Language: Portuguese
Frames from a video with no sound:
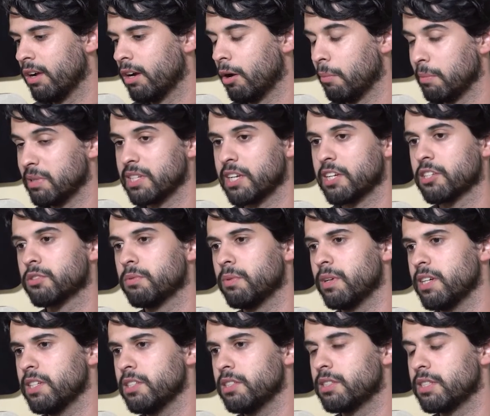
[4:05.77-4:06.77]

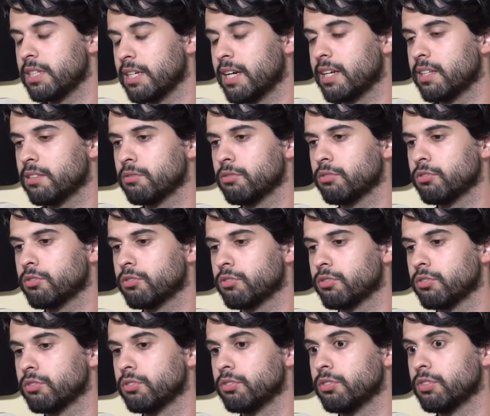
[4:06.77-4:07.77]
homossexuais,
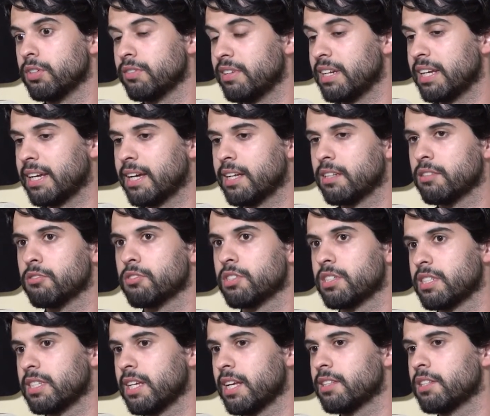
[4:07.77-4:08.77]
ciganos, eh, africanos,
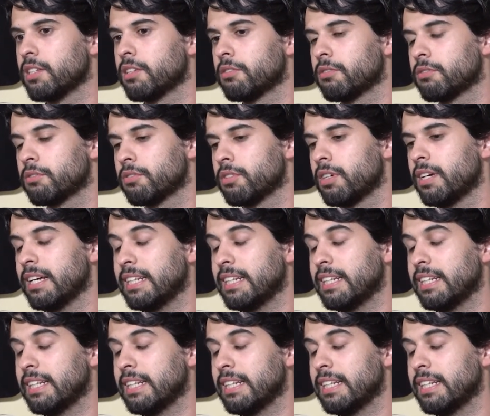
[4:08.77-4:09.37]
asiáticos,